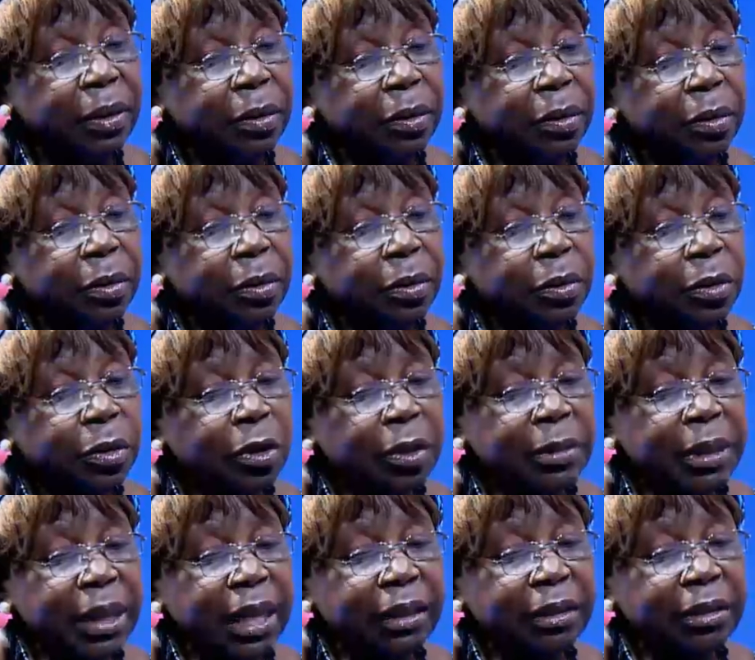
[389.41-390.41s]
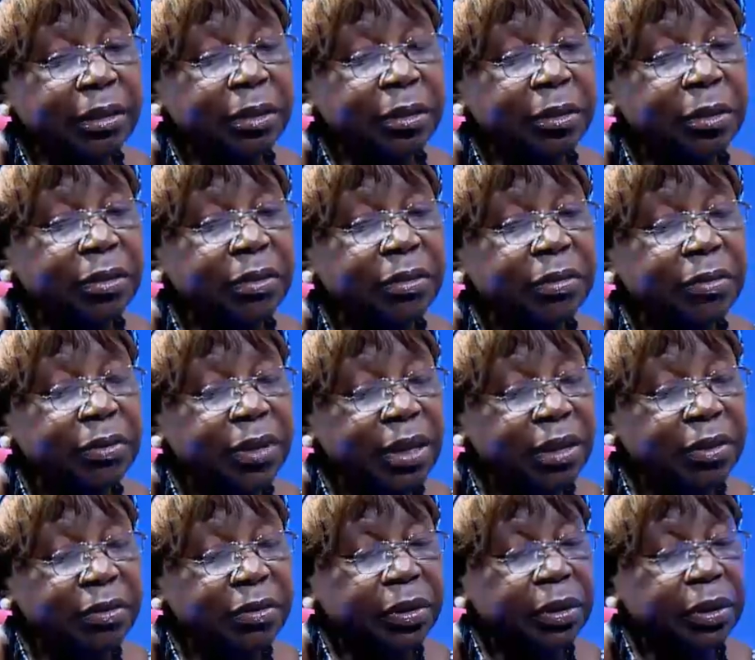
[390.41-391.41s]
Nous sommes en train de
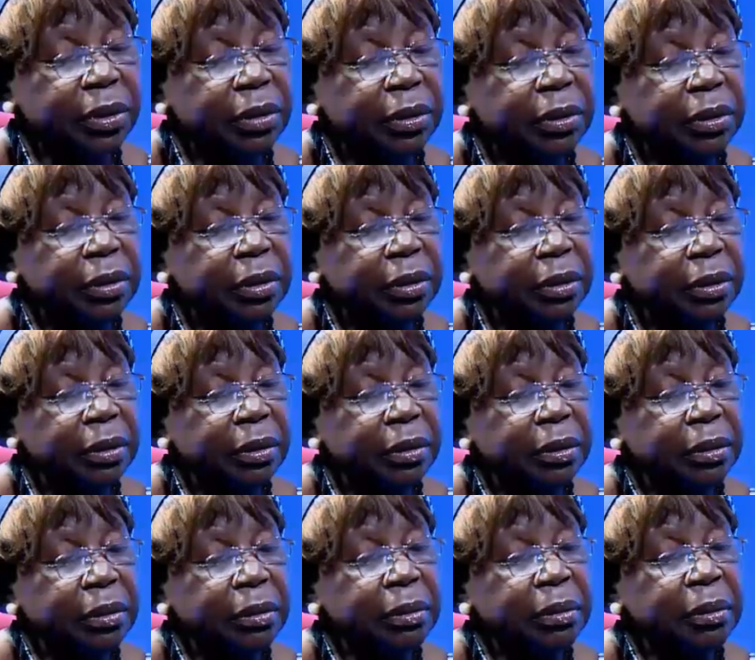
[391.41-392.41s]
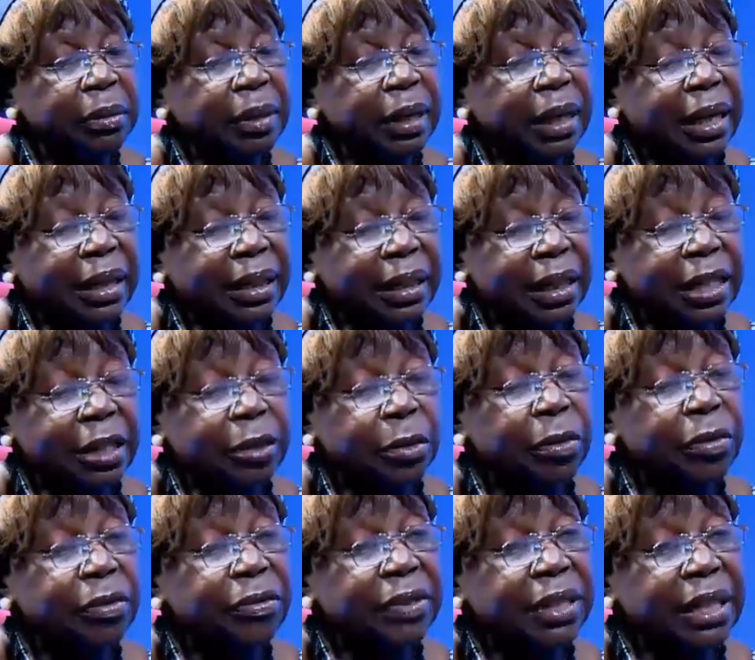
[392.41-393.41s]
vivre le
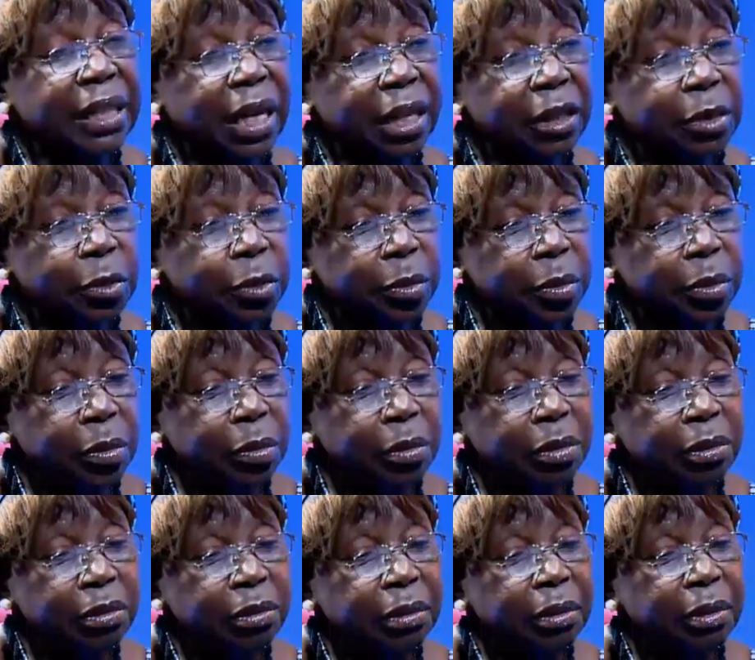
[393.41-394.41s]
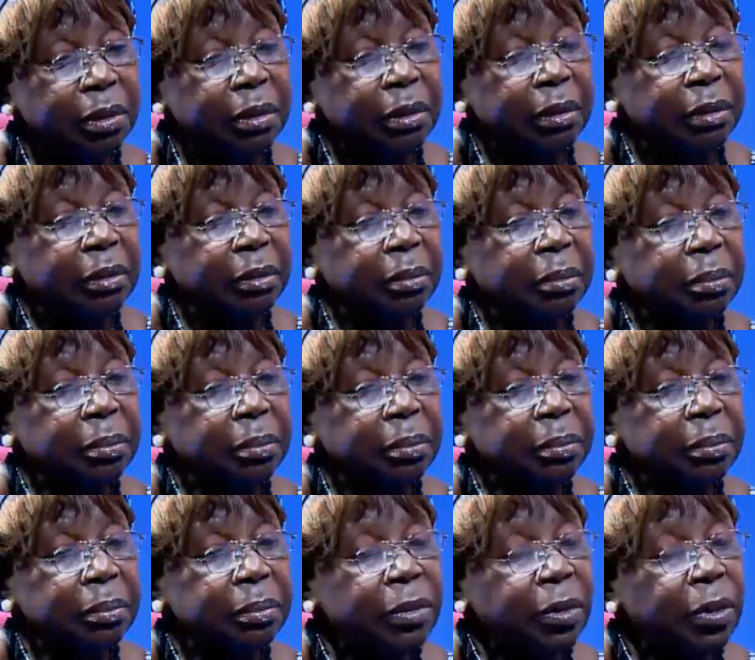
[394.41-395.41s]
catastrophe chaque jour
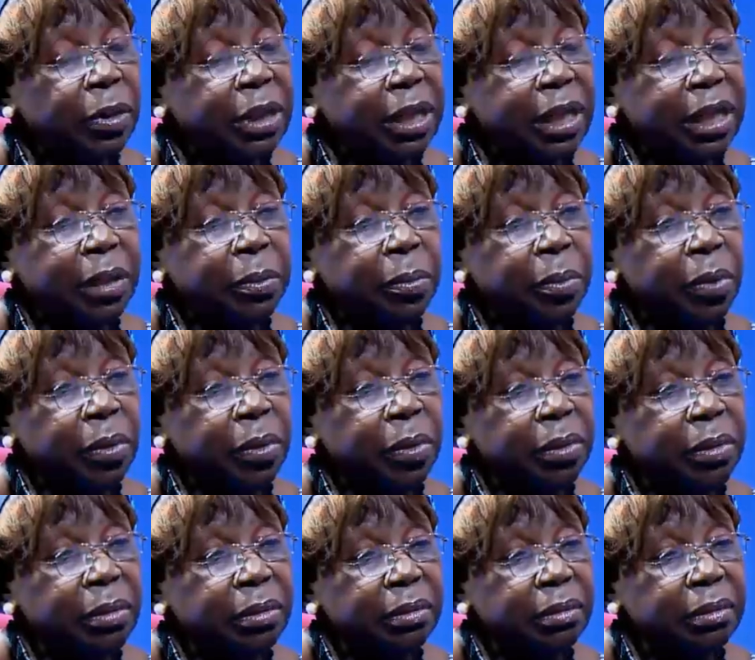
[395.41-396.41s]
lorsqu'il pleut.